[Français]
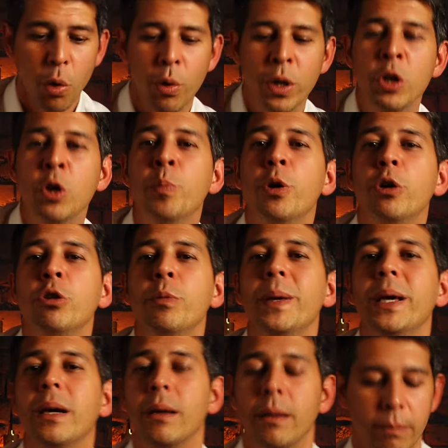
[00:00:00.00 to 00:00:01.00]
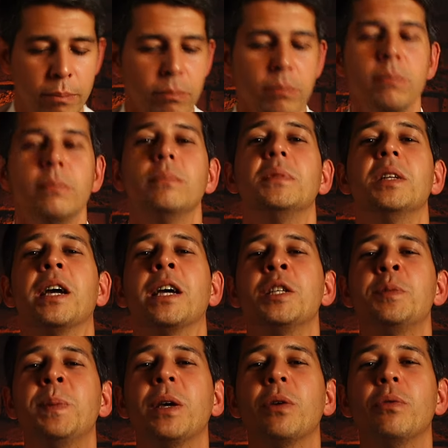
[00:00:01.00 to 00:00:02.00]
On est au bord de mer.
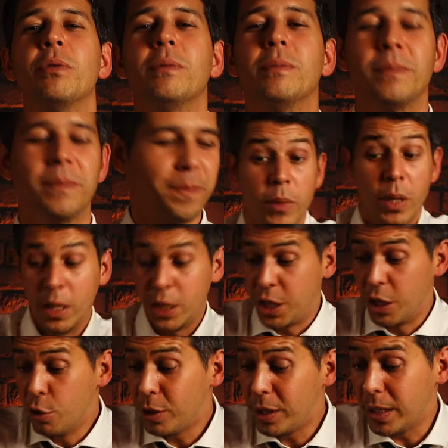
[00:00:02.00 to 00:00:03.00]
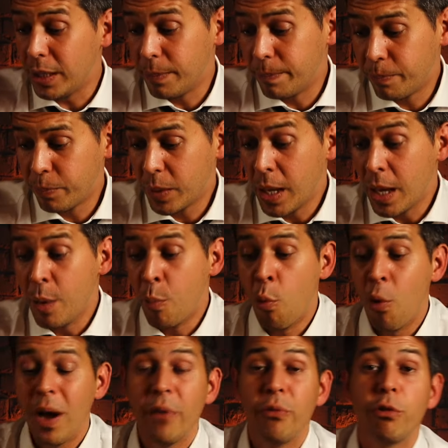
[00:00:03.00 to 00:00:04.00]
Respirons. J'ai noté,
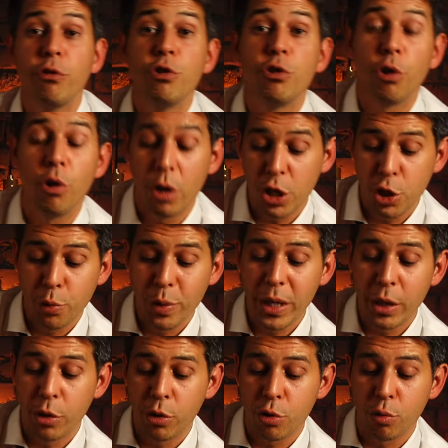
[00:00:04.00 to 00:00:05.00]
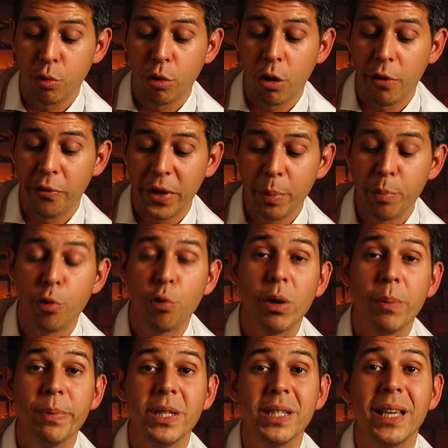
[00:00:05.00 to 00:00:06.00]
moins frustrant à jouer que son grand frère.
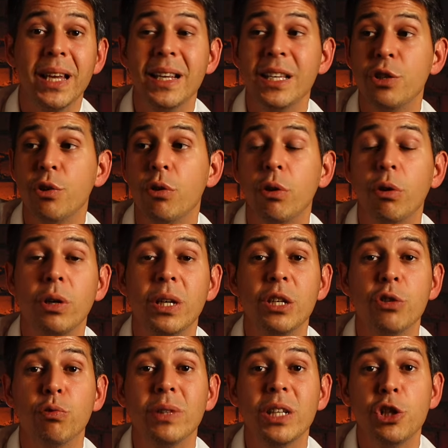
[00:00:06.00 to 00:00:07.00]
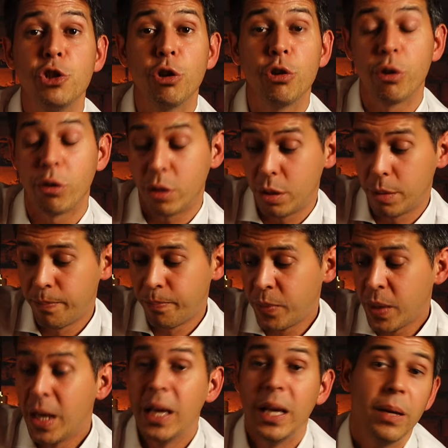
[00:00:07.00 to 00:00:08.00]
Pourquoi Parce qu'il y a les encres qui sont des jokers.
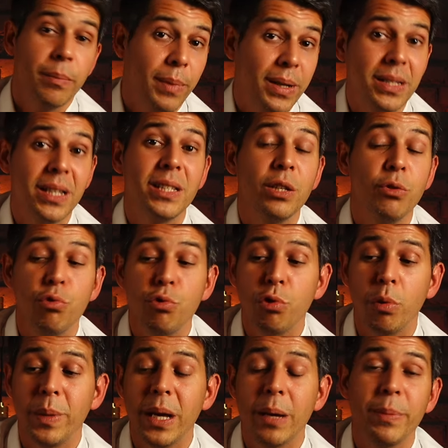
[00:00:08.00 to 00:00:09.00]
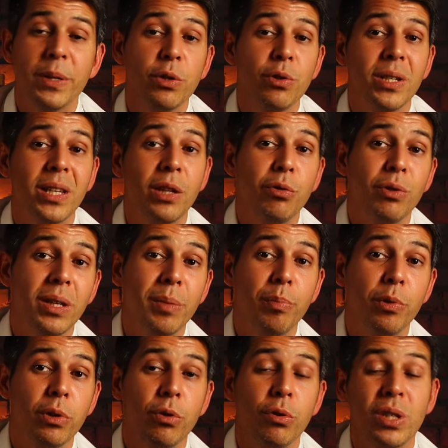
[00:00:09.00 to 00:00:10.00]
Ça, c'est toujours bien parce que ça te
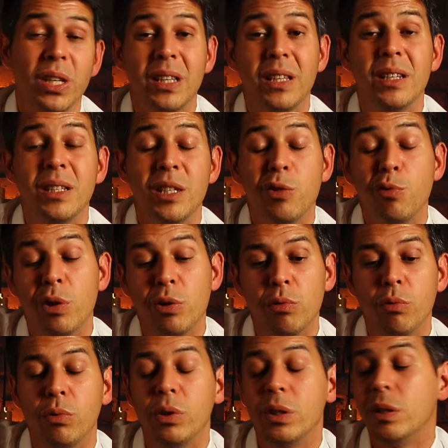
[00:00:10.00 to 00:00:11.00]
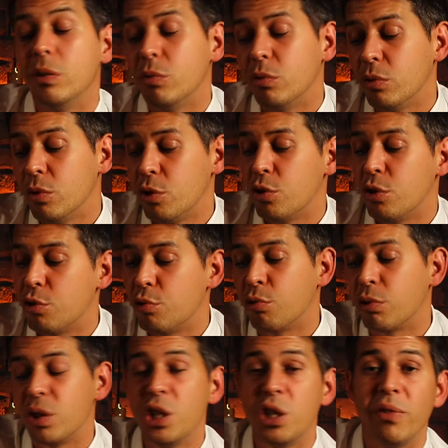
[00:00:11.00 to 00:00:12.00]
débloque de certaines situations où tu dis non de Dieu, ce
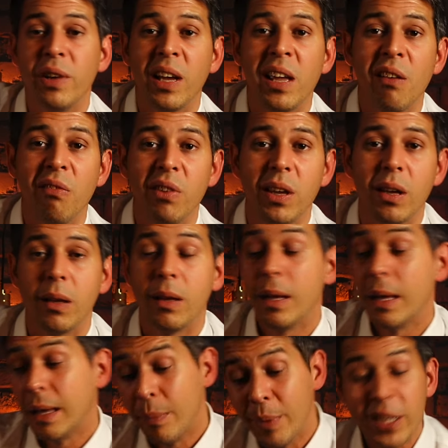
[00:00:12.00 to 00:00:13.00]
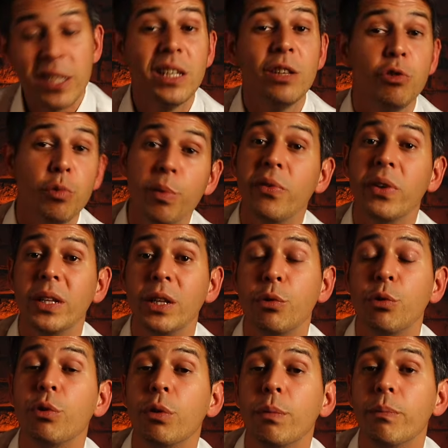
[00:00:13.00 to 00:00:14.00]
tour-ci, je vais rien faire. Bah si, tu peux faire des
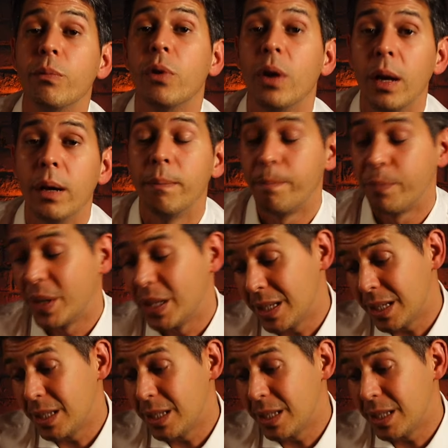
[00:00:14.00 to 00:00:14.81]
trucs. Voilà. Ça,